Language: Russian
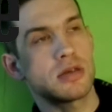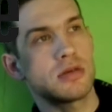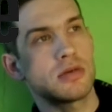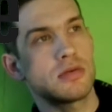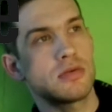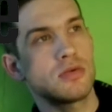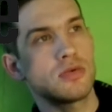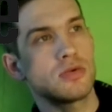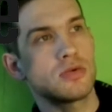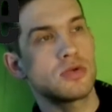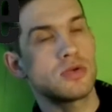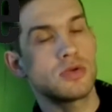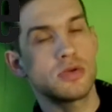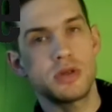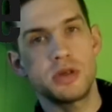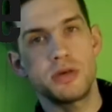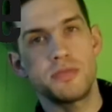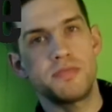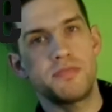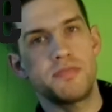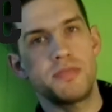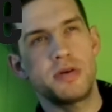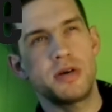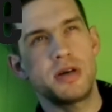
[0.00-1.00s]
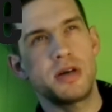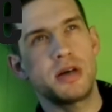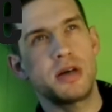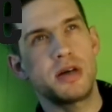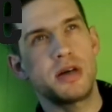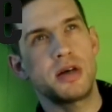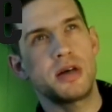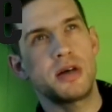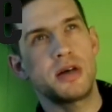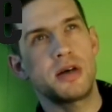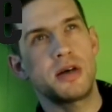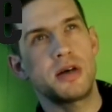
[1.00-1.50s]
Ну, судя
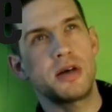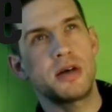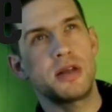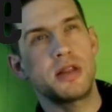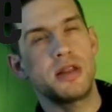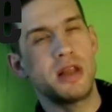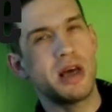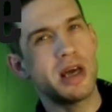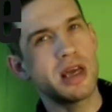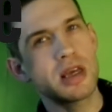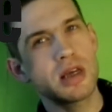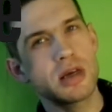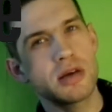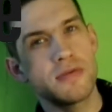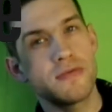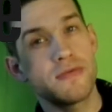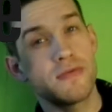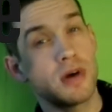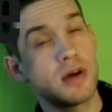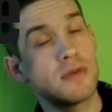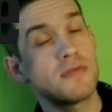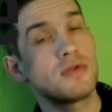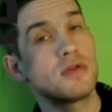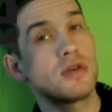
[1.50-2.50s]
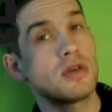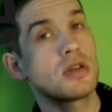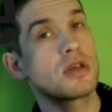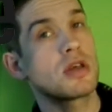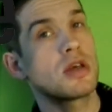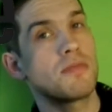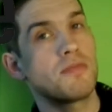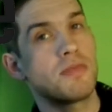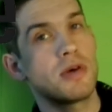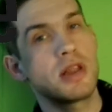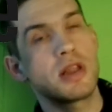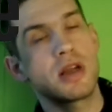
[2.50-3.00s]
по лайкам, вам
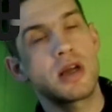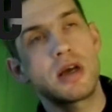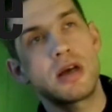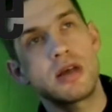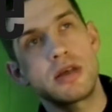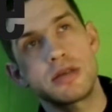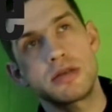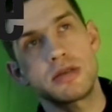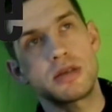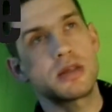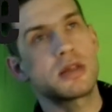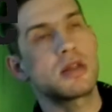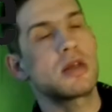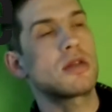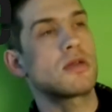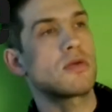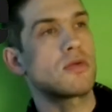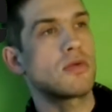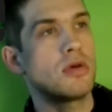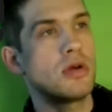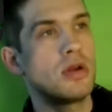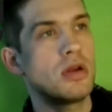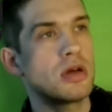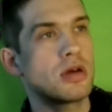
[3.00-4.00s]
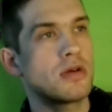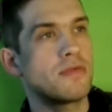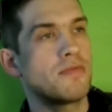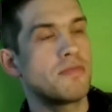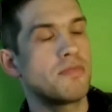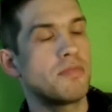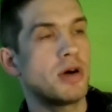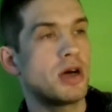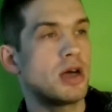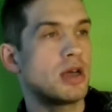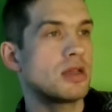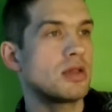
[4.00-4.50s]
все-таки понравился этот ролик,
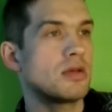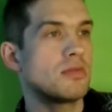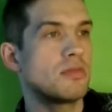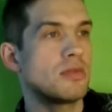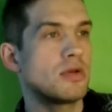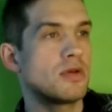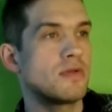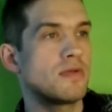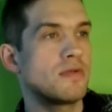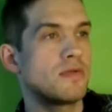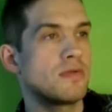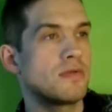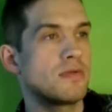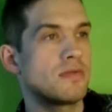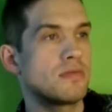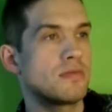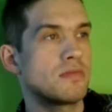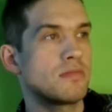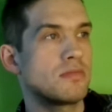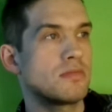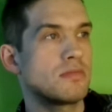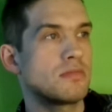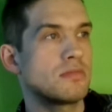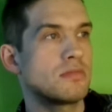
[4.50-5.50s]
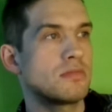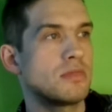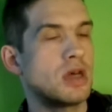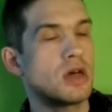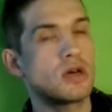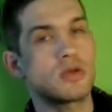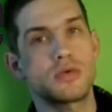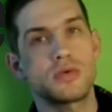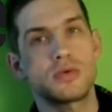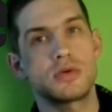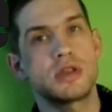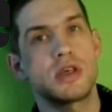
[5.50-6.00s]
поэтому
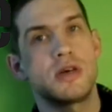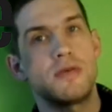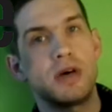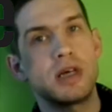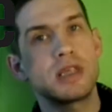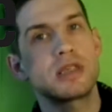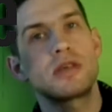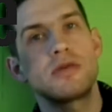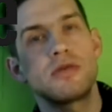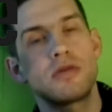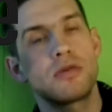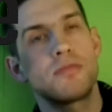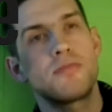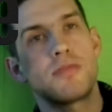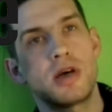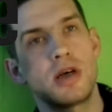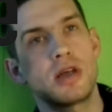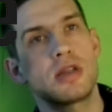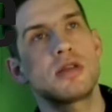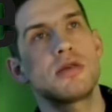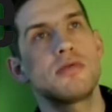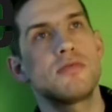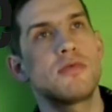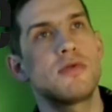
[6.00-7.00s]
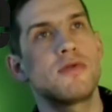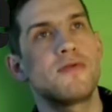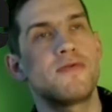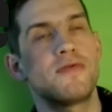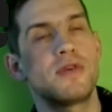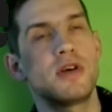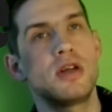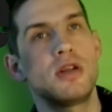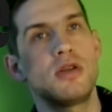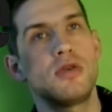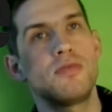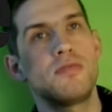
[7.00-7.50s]
я тут за вас говорю, поэтому
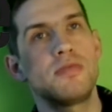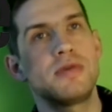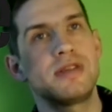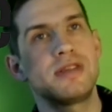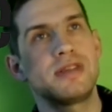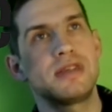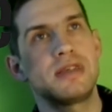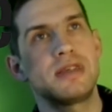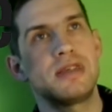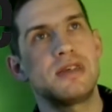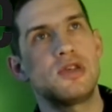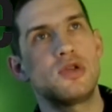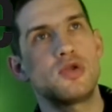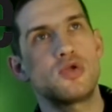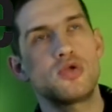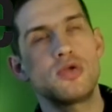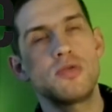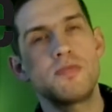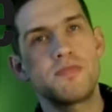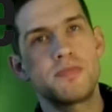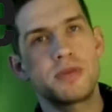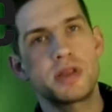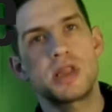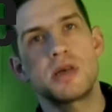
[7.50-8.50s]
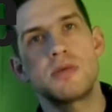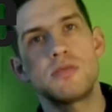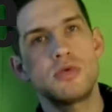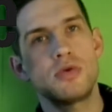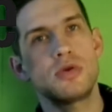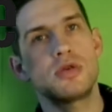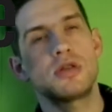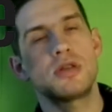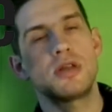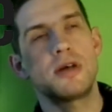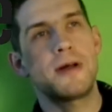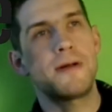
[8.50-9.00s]
вы любите YouTube, потому
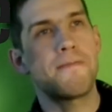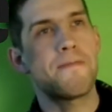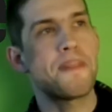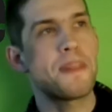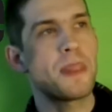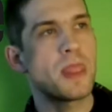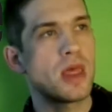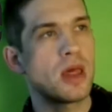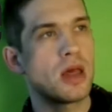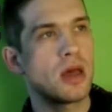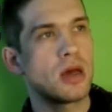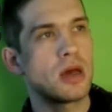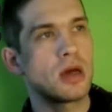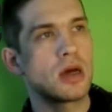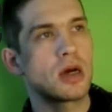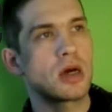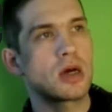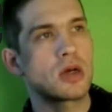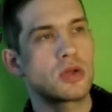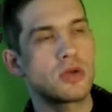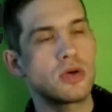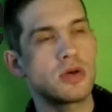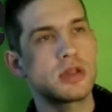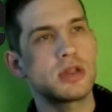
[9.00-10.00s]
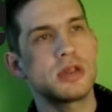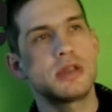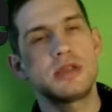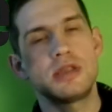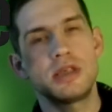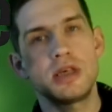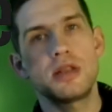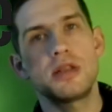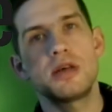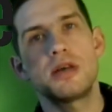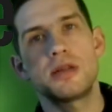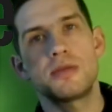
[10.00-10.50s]
что кто-то
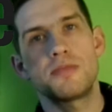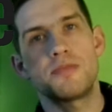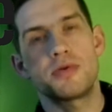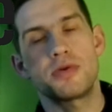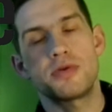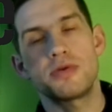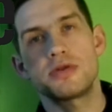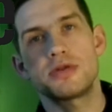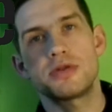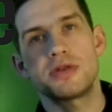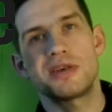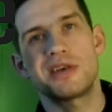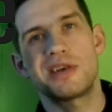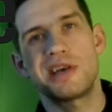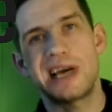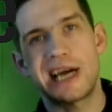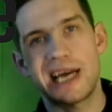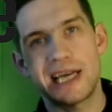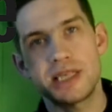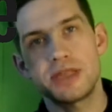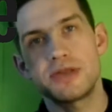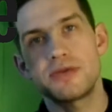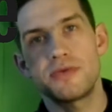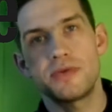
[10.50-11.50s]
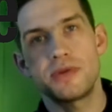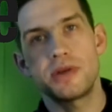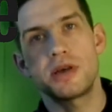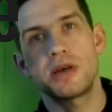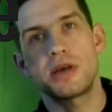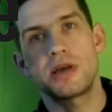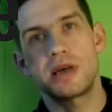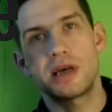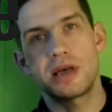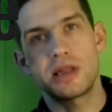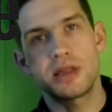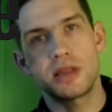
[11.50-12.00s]
делает просто
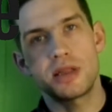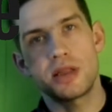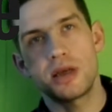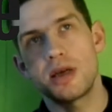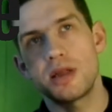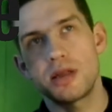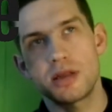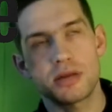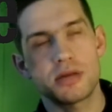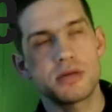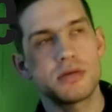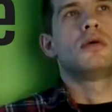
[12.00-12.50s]
качественный контент.